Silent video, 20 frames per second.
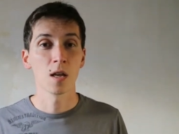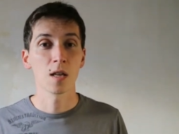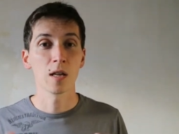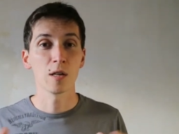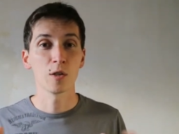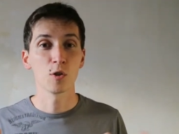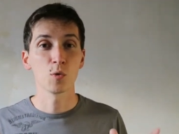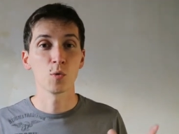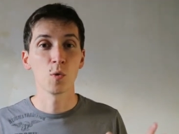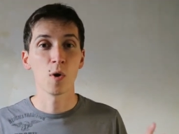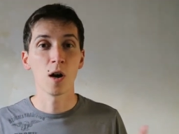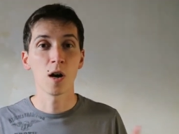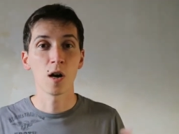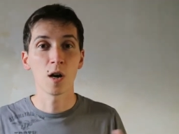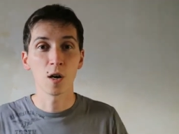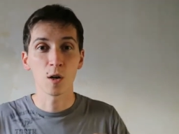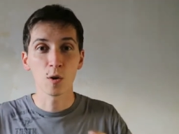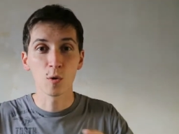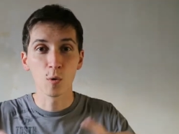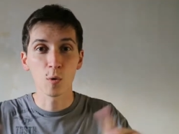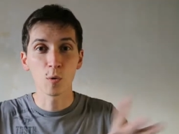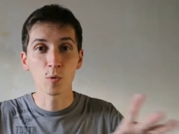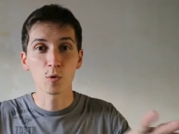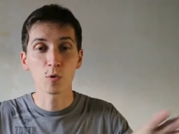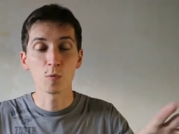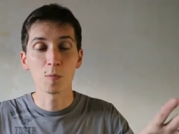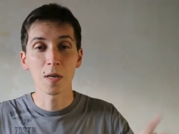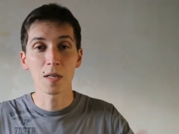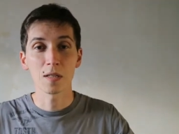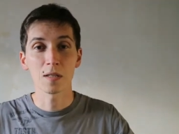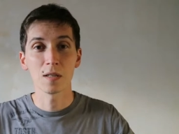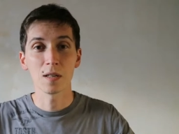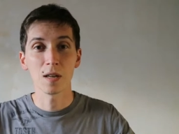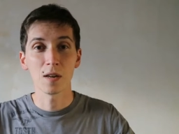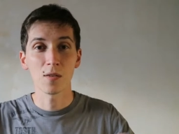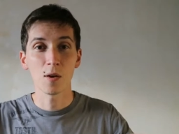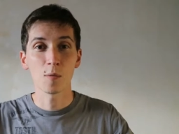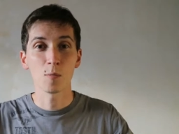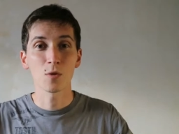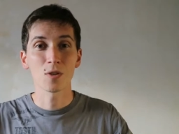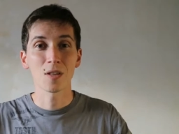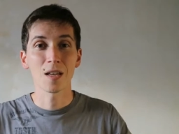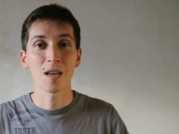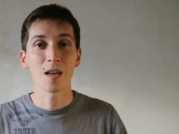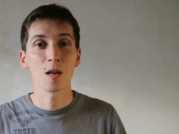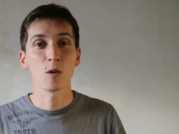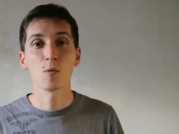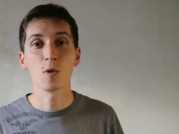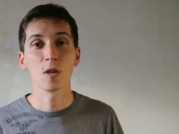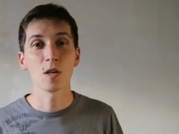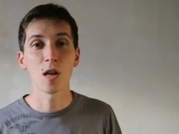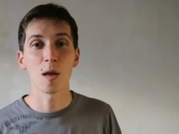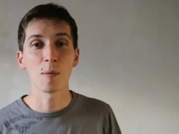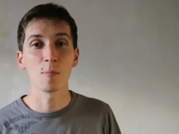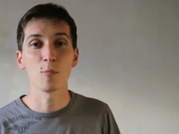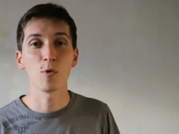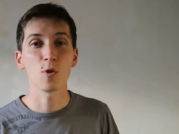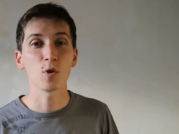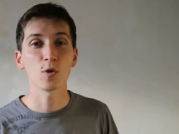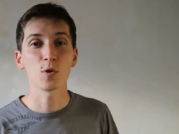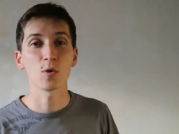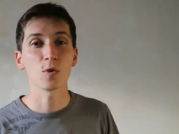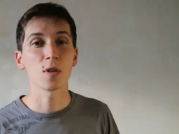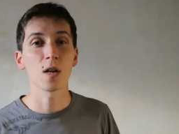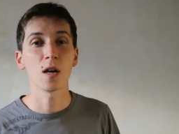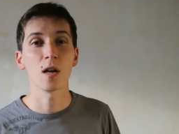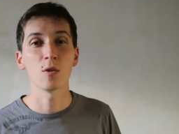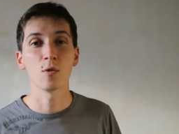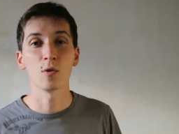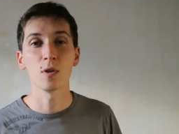qu'elles soient euh, grosses mains, c'est-à-dire vraiment très loin de la peur centrale,